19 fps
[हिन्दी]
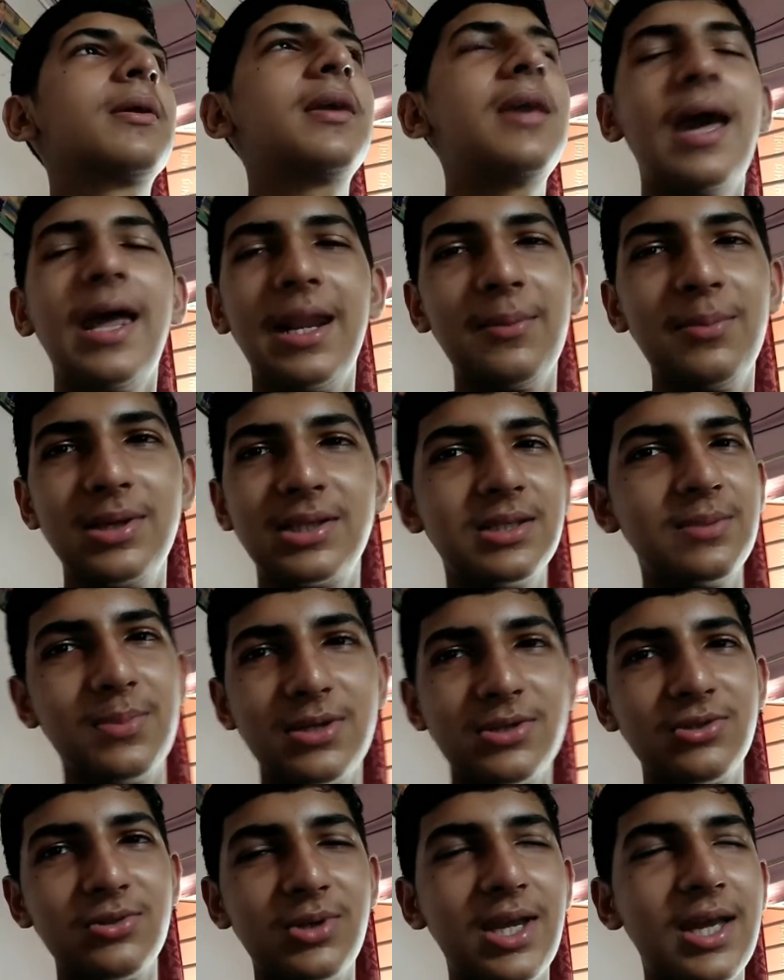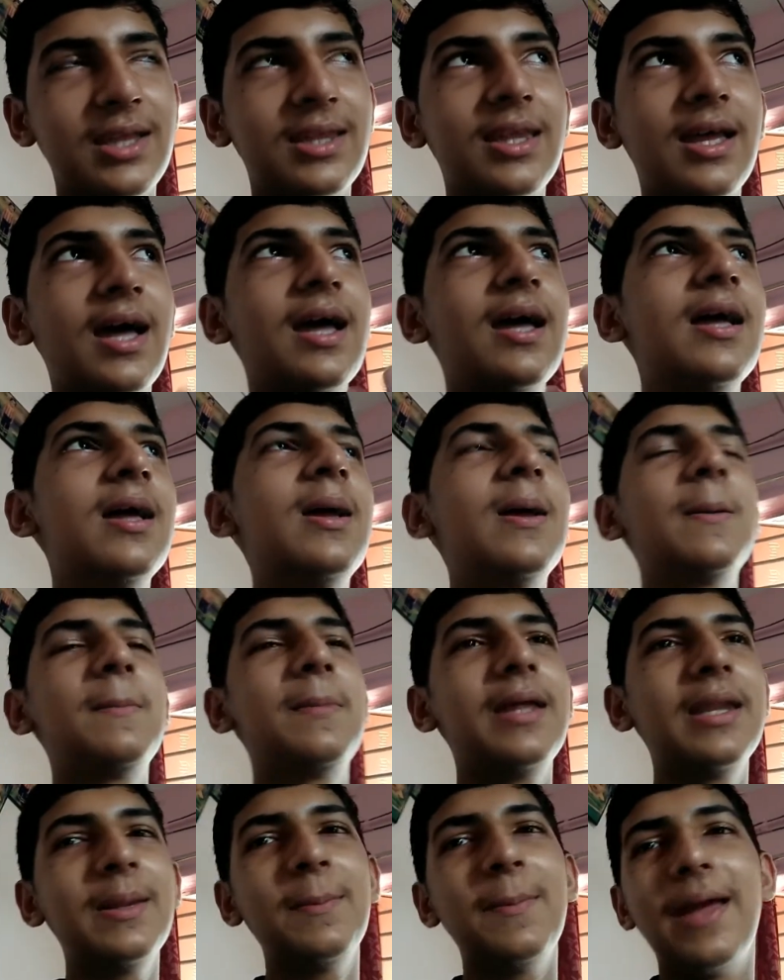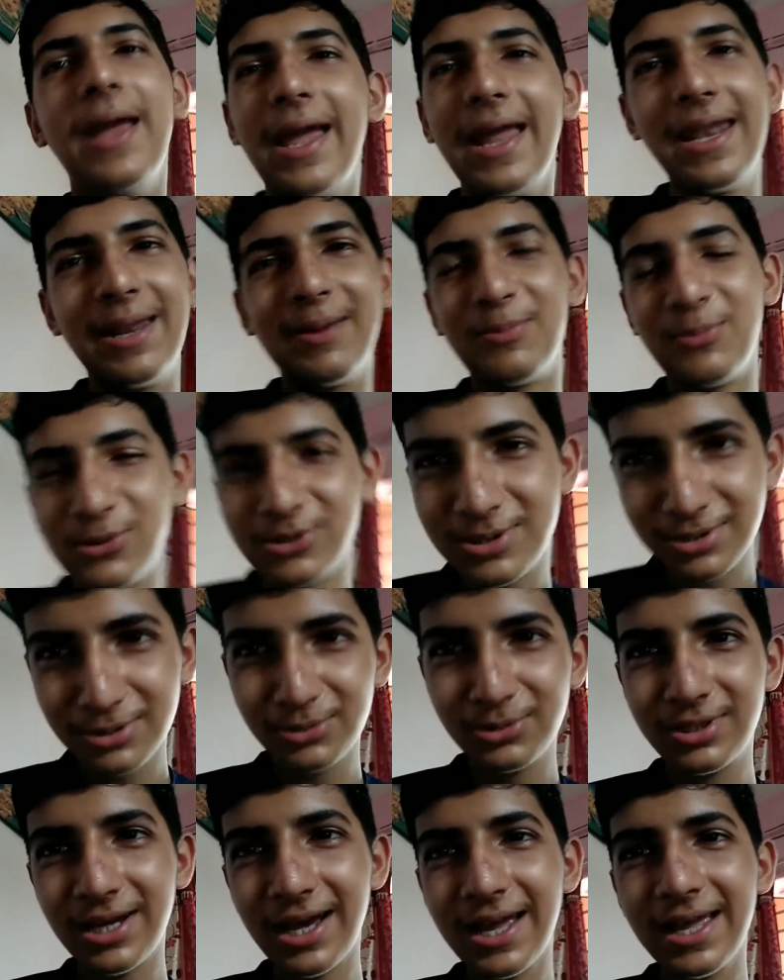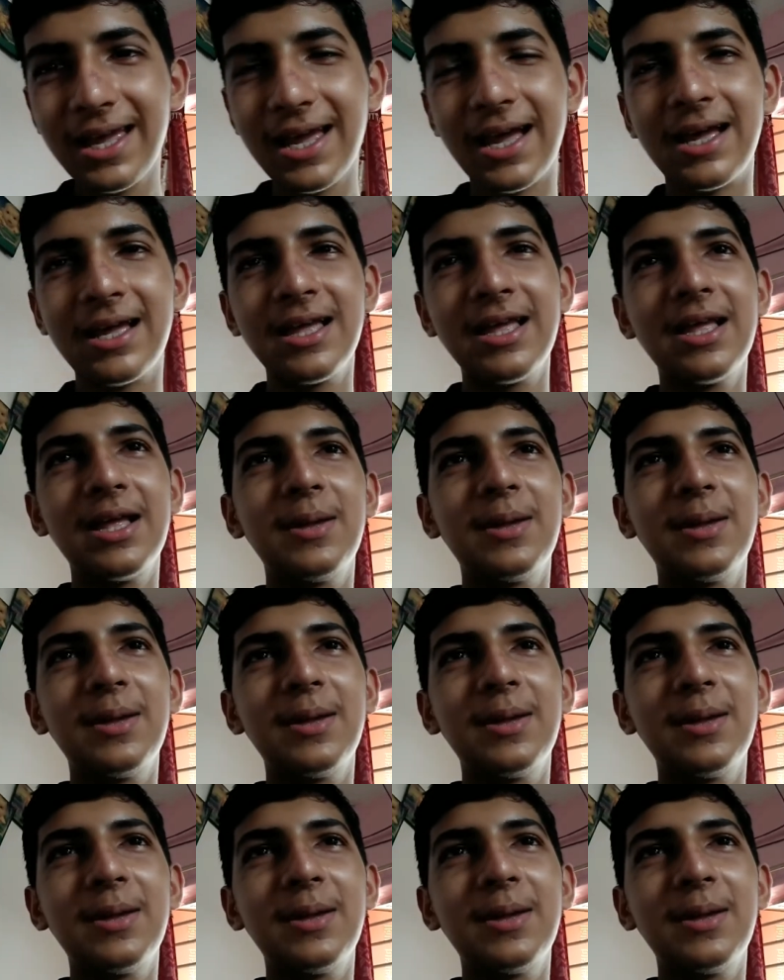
ग्यारह बजे मैं सोया था मेरी बहन ने मुझे उठाया